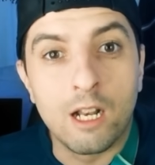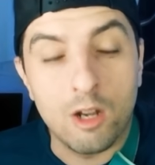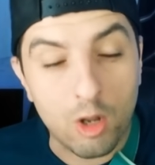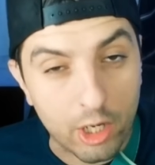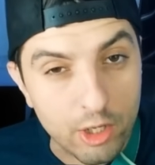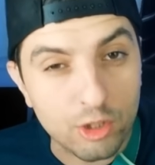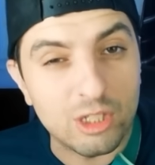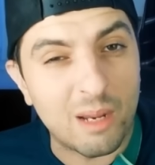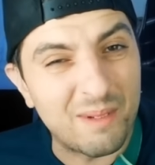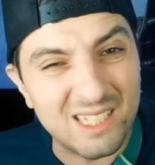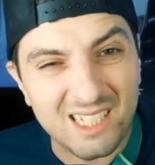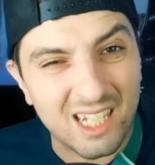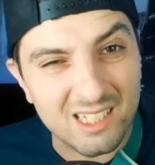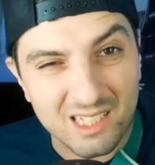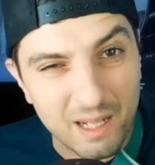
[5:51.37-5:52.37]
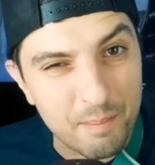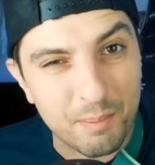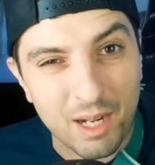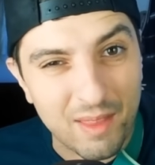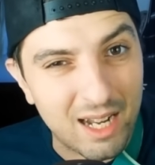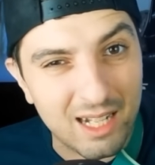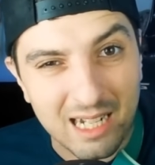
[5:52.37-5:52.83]
Lo que no sabes es que
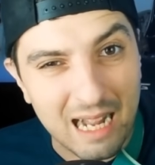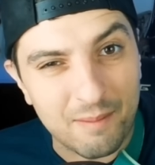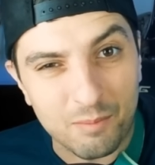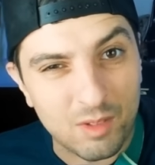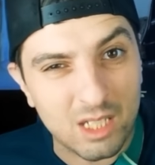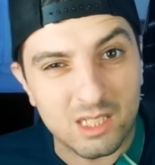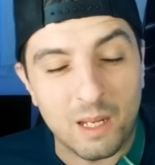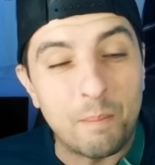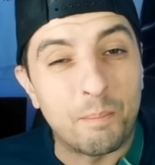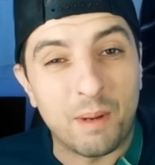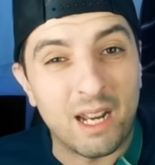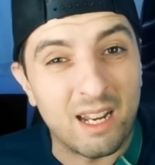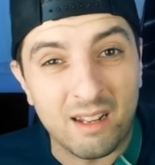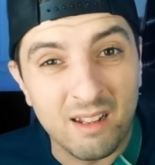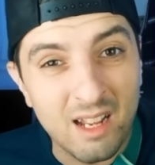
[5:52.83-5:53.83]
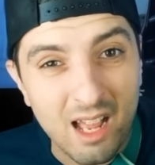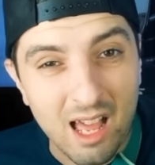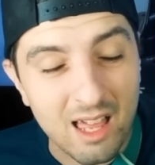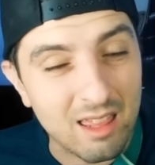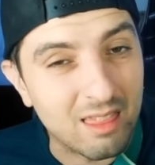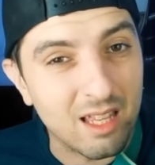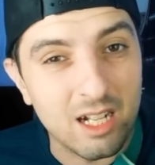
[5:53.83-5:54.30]
siempre da el cante, siempre
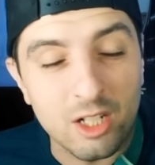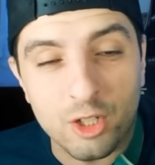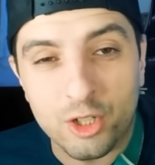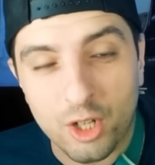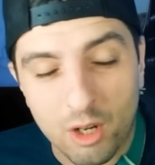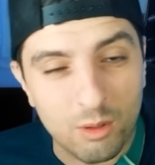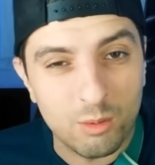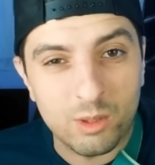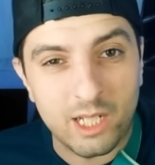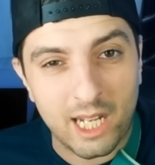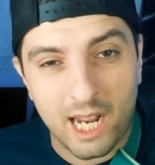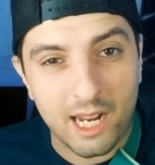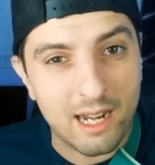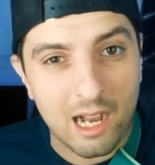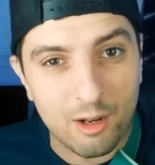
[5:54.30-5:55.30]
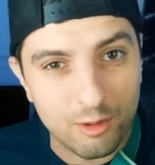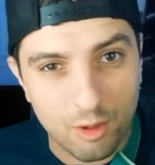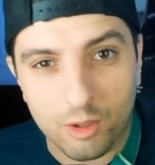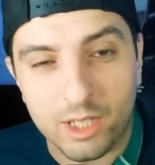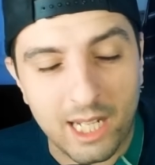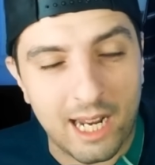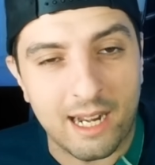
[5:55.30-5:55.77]
hace el show, quiera o
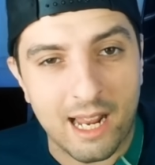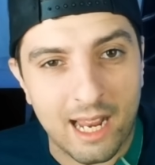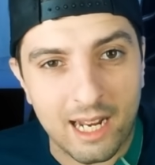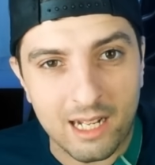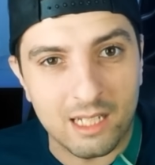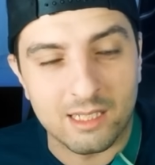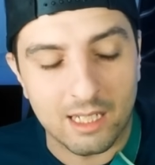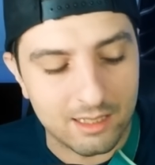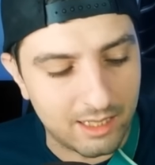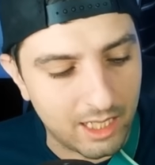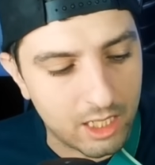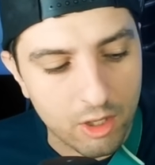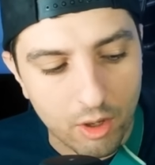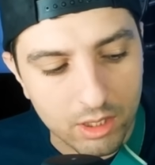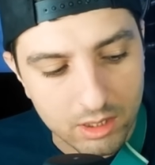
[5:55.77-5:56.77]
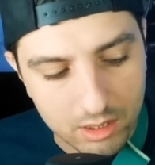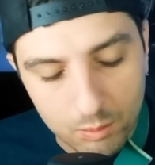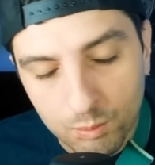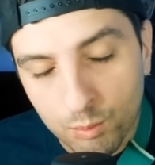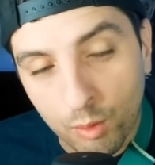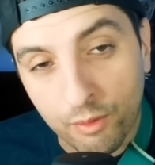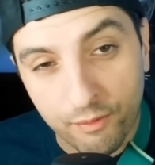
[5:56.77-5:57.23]
no quiera. Él es así, ¿no? Es
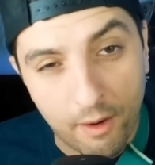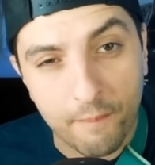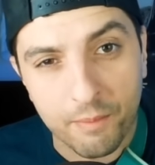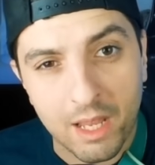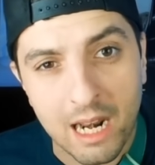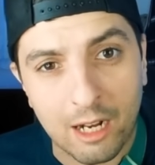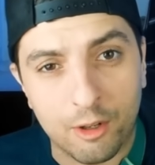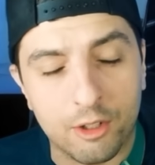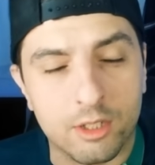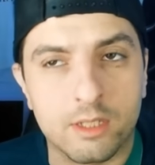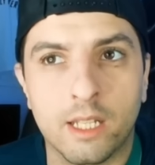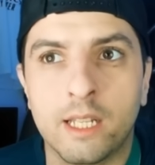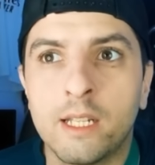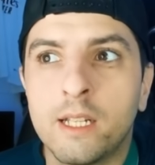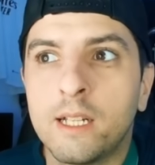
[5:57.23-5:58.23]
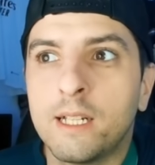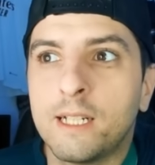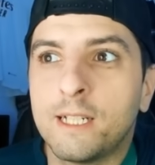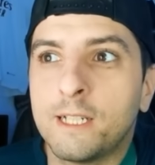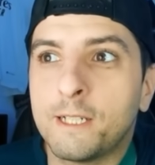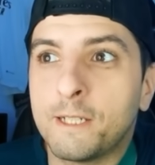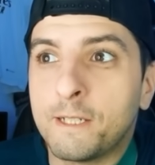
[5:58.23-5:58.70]
un bufón de la corte.
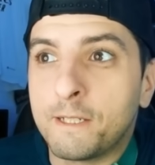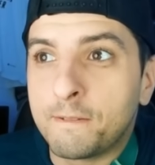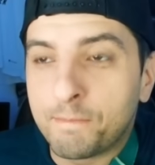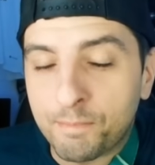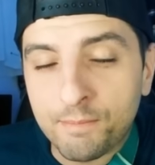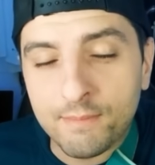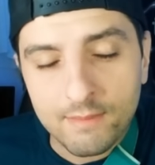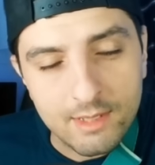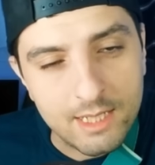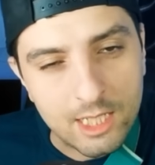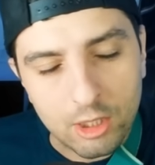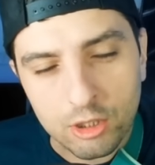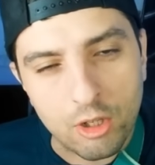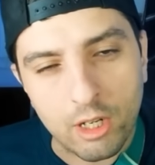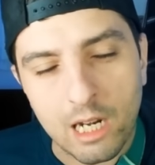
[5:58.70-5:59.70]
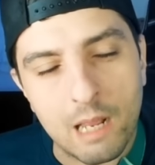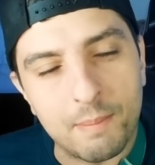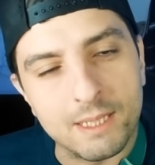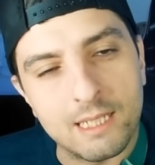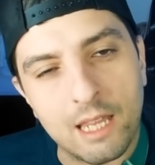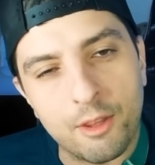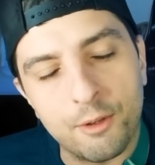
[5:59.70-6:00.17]
Y eso es lo que le ha
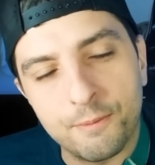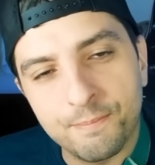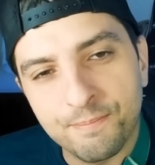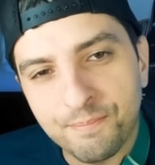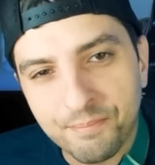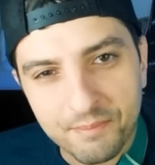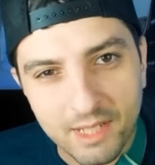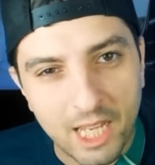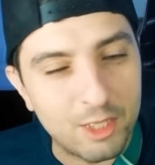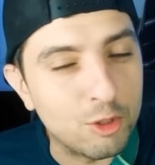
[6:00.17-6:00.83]
pasado. Que